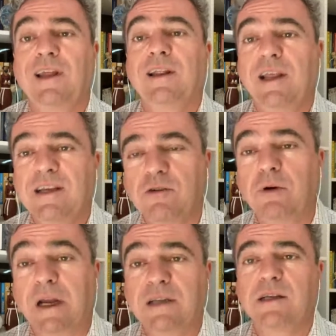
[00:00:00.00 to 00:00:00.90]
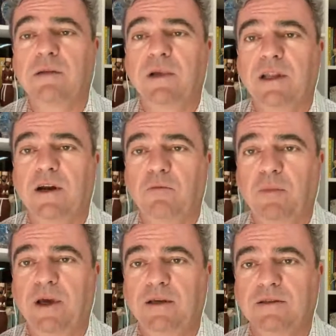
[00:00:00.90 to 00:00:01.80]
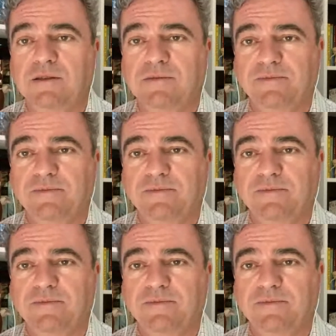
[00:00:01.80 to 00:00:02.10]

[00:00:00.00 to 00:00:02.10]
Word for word: ter segurança alimentar no país.